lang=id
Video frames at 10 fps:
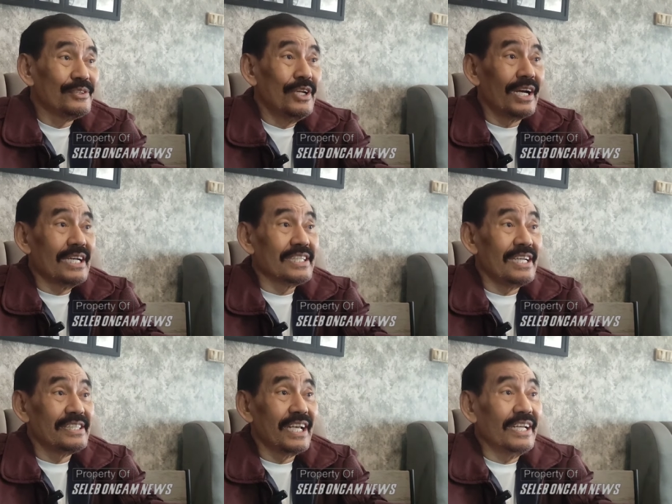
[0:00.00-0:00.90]
Udah
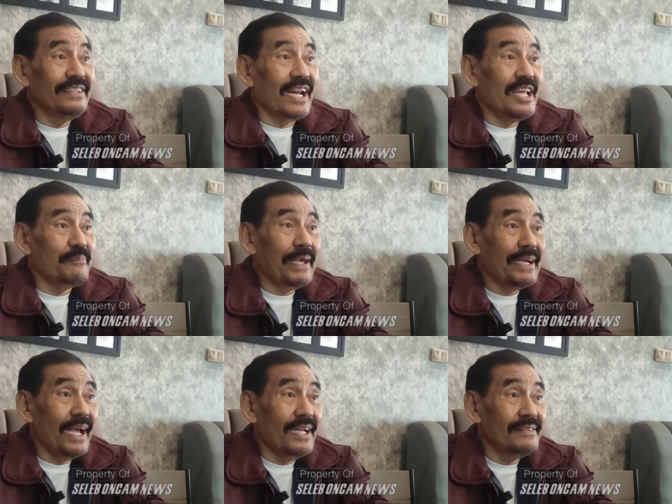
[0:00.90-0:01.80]
kasasi kan tadi
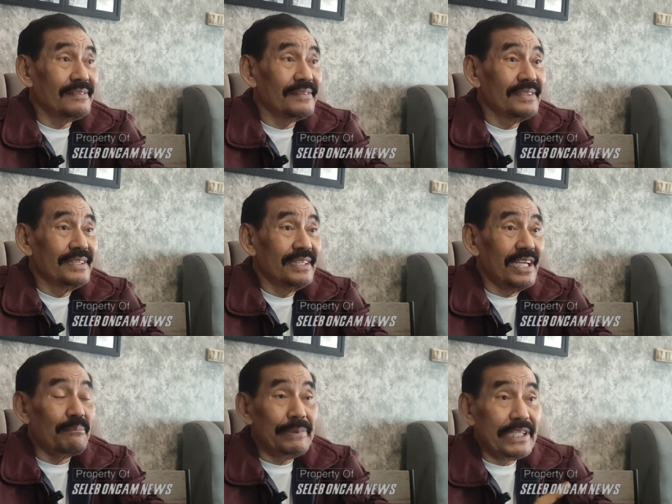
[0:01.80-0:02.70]
PK.
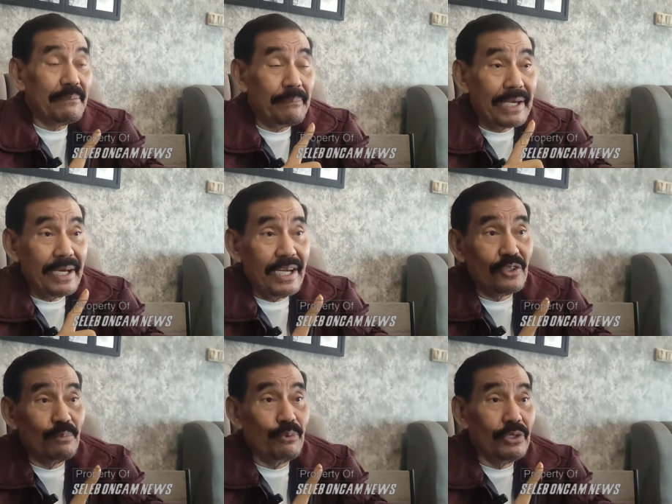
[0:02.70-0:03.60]
Yang penting PK
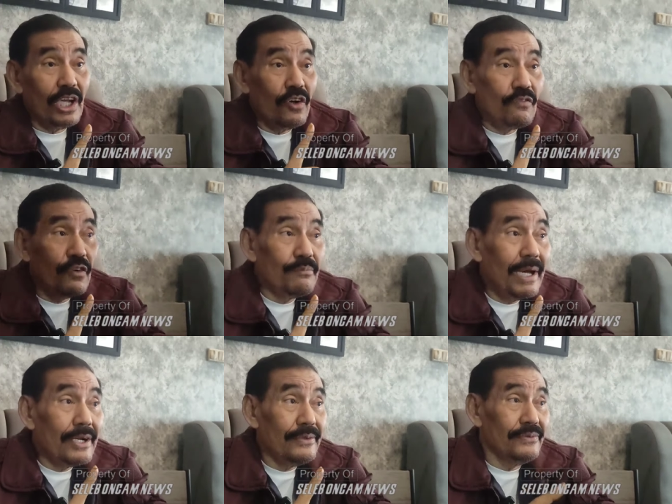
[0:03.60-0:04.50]
itu punya novum
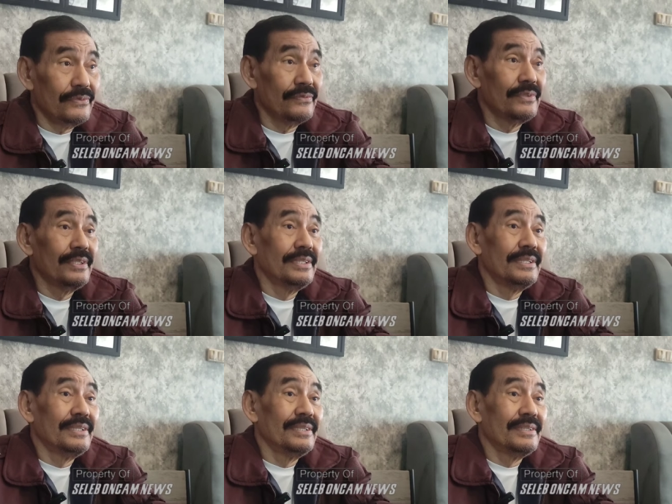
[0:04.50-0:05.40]
baru.
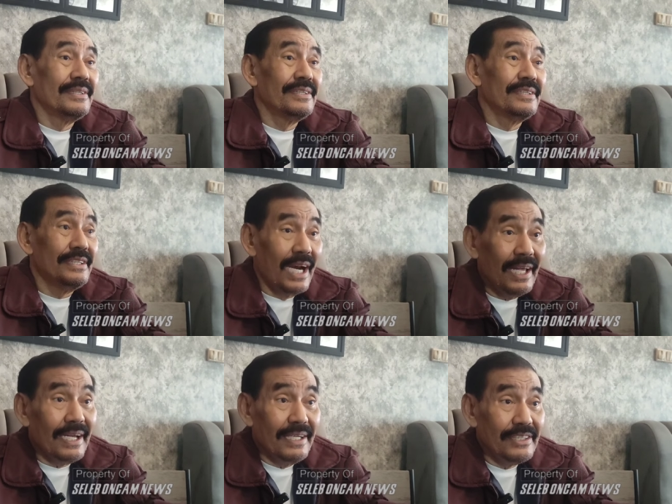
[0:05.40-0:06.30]

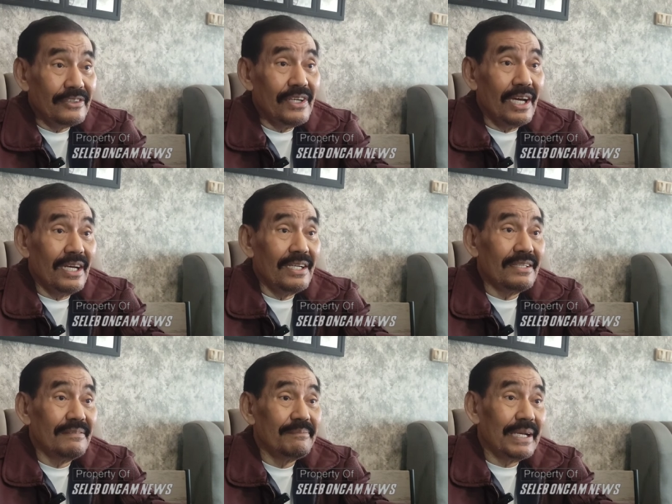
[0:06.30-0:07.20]
Silakan itu hak
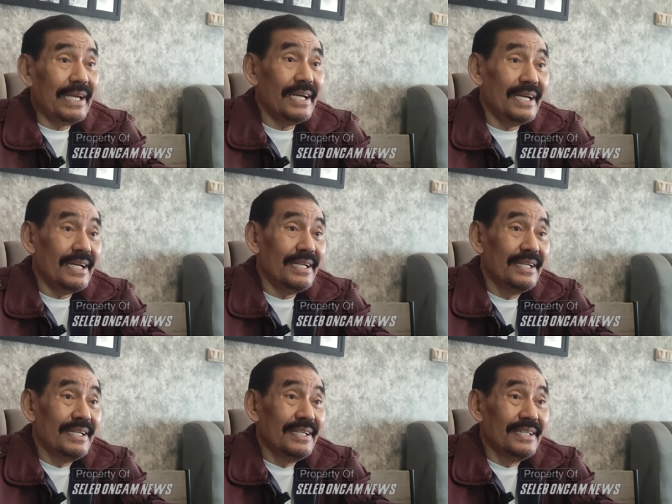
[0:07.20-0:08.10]
mereka.
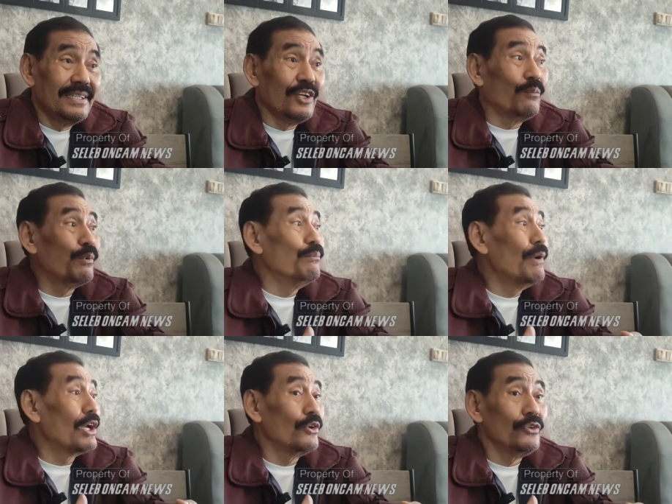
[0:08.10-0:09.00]

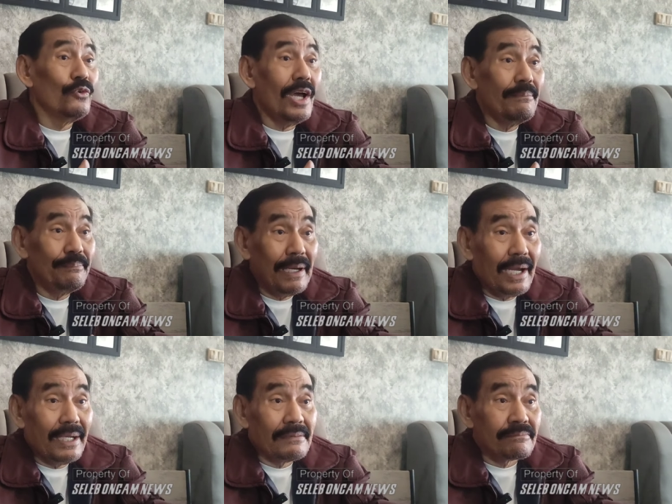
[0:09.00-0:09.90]
Novum baru itu
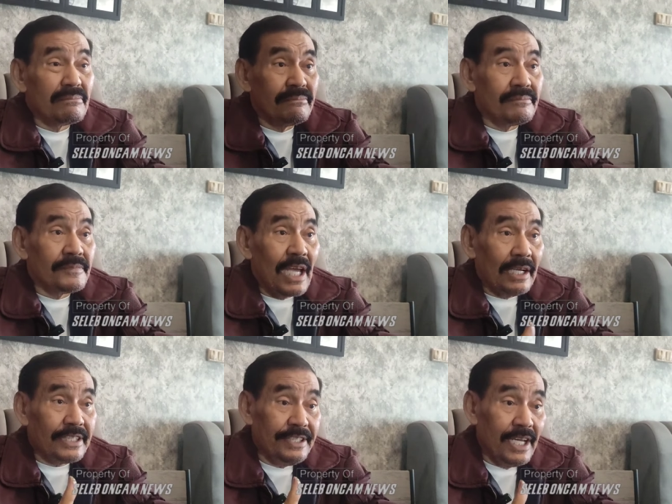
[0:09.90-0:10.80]
apa?
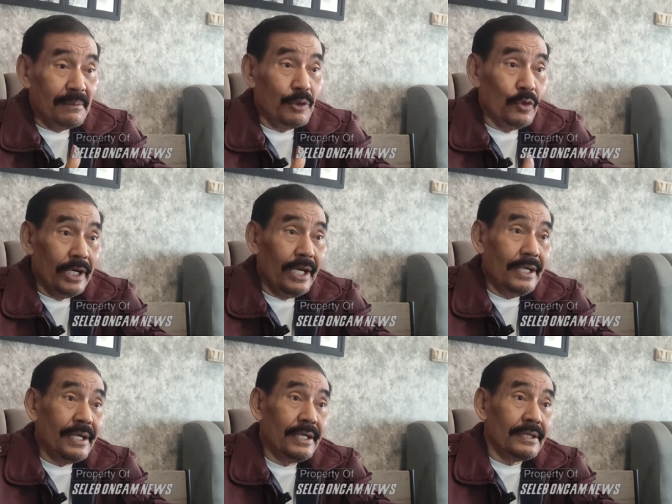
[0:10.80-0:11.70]
Yang tidak
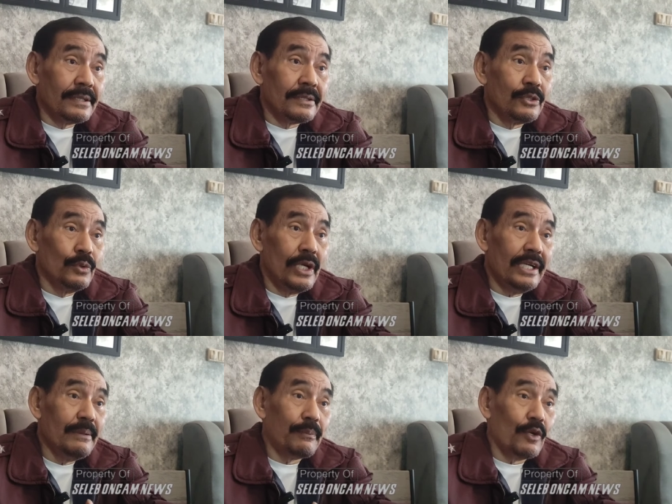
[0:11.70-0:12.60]
boleh
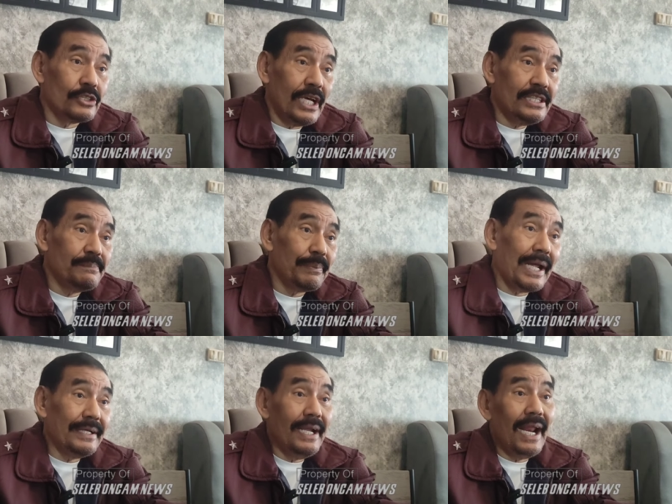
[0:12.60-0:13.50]
sudah diproses
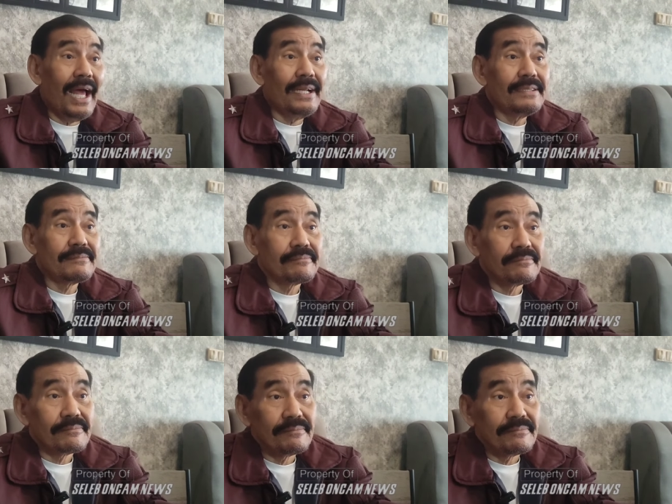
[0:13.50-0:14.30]
peradilan